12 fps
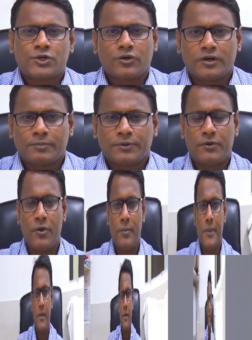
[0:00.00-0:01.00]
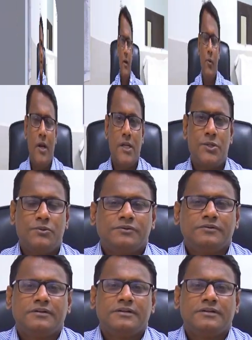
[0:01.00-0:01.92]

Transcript: শরণাপন্ন হবেন এখন আসুন